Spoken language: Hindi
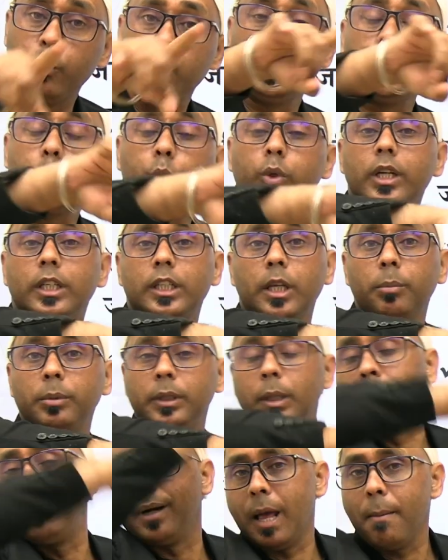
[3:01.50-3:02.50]
लेकिन अगर
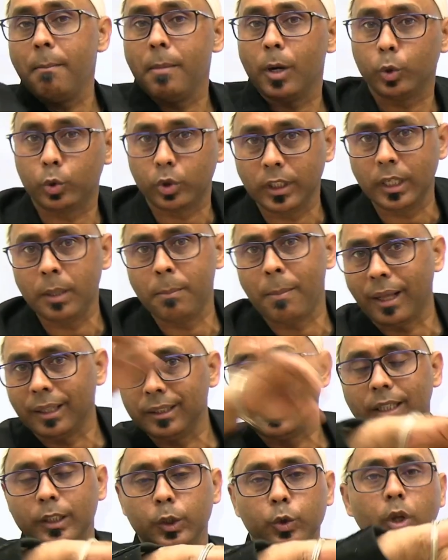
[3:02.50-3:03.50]
विश्व के सबसे बड़ा
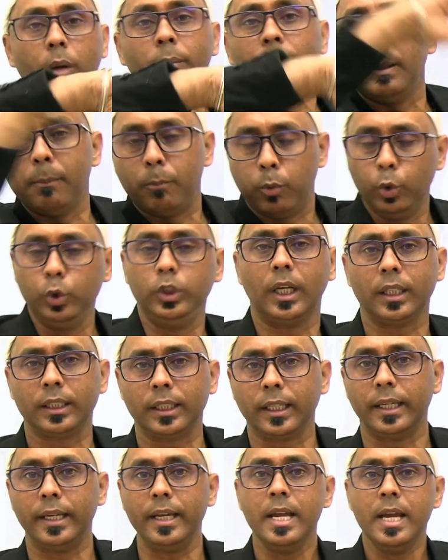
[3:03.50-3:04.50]
मरुस्थल की बात करते हैं तो
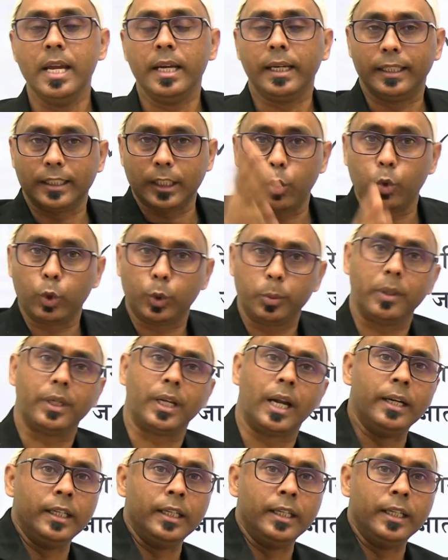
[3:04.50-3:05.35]
हम ये भूल जाते हैं